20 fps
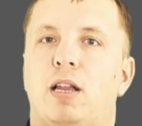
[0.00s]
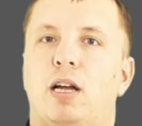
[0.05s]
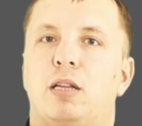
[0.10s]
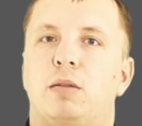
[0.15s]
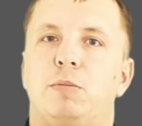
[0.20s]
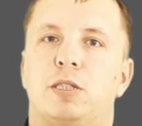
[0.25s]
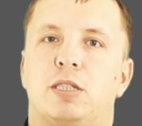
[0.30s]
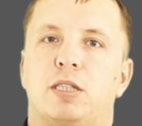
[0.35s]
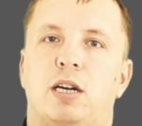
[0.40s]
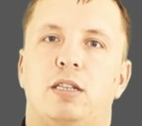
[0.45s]

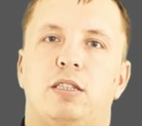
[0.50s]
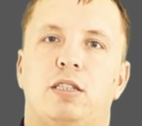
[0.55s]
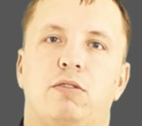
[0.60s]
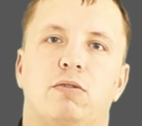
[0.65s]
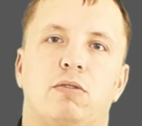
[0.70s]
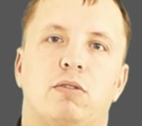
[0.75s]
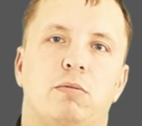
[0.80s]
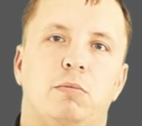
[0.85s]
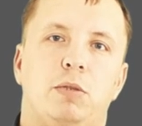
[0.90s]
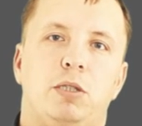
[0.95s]

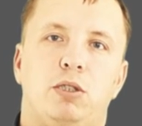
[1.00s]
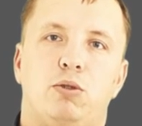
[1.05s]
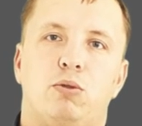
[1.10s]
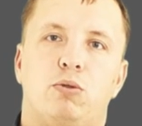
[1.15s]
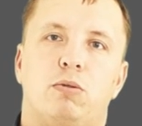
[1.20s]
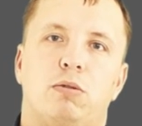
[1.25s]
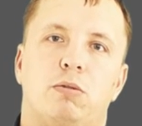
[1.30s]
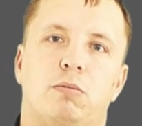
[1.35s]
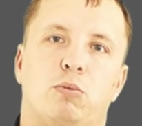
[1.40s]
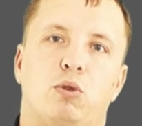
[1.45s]
административного
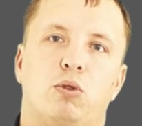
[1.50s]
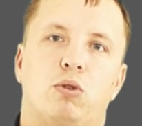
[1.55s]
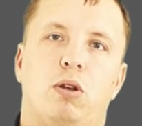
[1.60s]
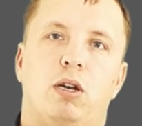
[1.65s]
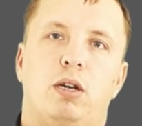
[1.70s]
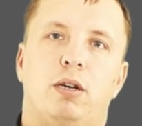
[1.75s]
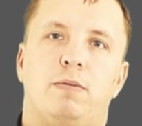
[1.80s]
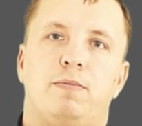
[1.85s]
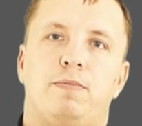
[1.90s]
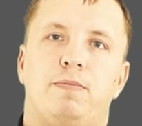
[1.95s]
меню
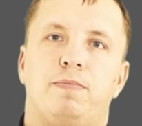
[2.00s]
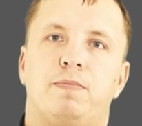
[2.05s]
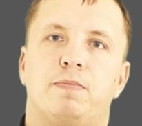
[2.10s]
модуля –